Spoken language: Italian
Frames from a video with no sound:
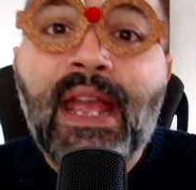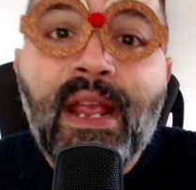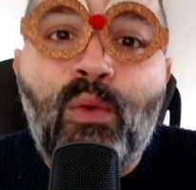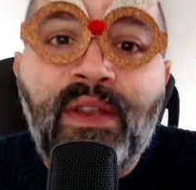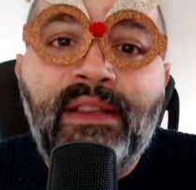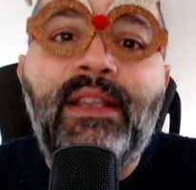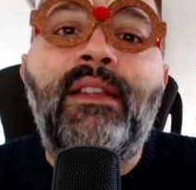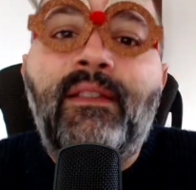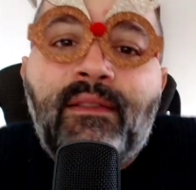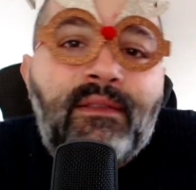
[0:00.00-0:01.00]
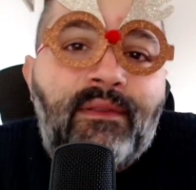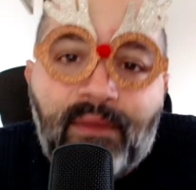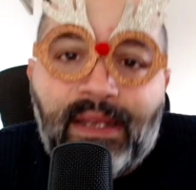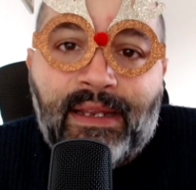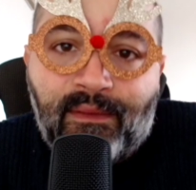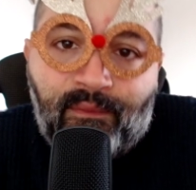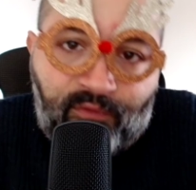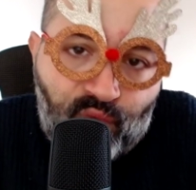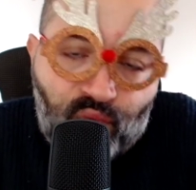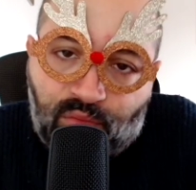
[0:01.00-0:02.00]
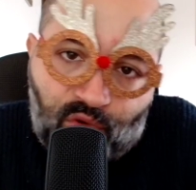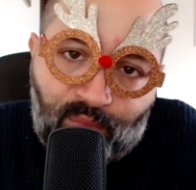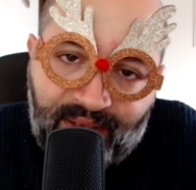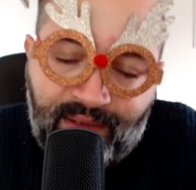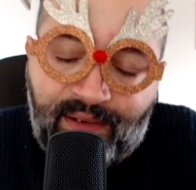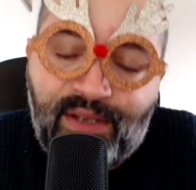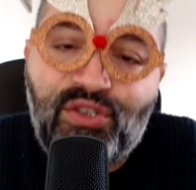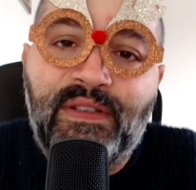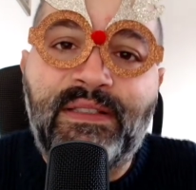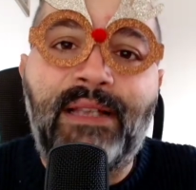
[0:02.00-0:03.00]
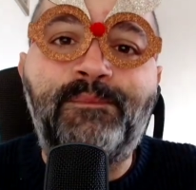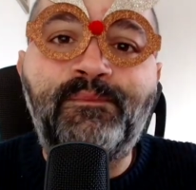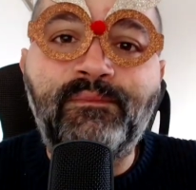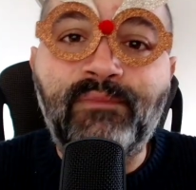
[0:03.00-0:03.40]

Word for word: E quindi mm, eh, V come regista